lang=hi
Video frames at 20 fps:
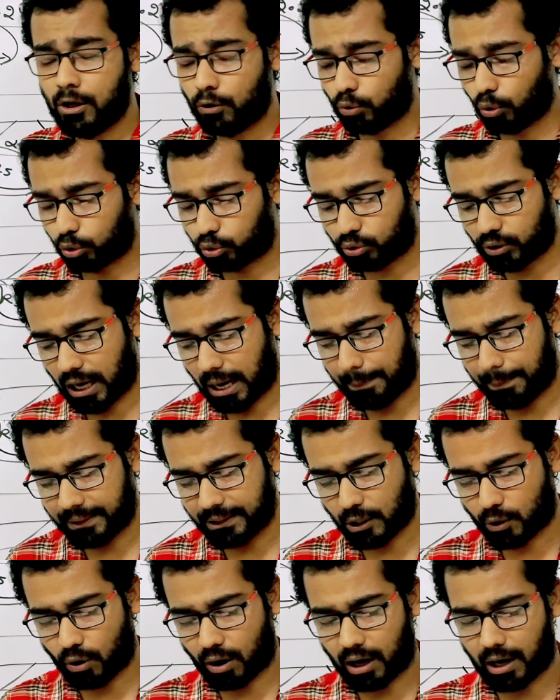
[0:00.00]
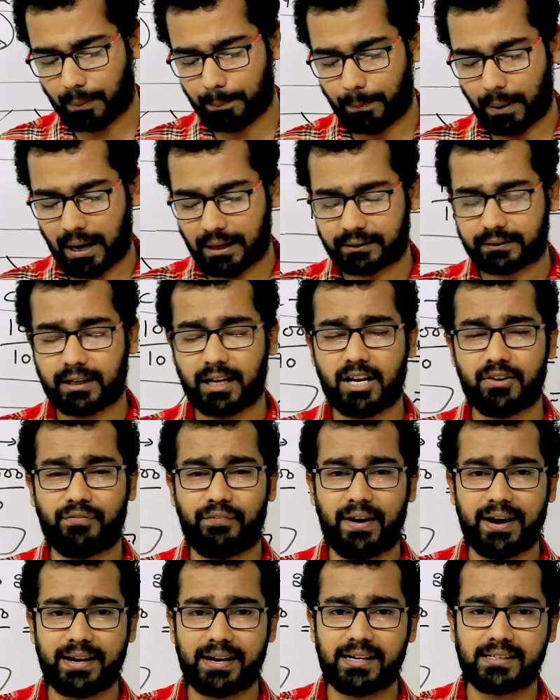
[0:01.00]
दोस्तों यहाँ पे देखो अगर हम बात करें
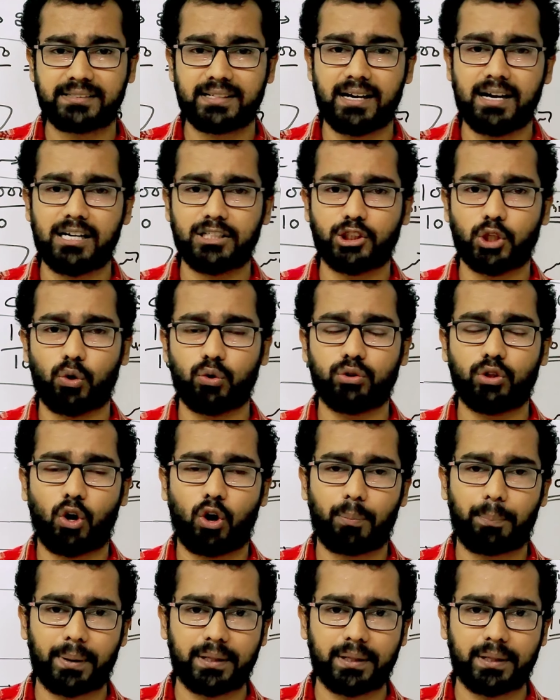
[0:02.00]
फाइनेंशियल ईयर चौदह और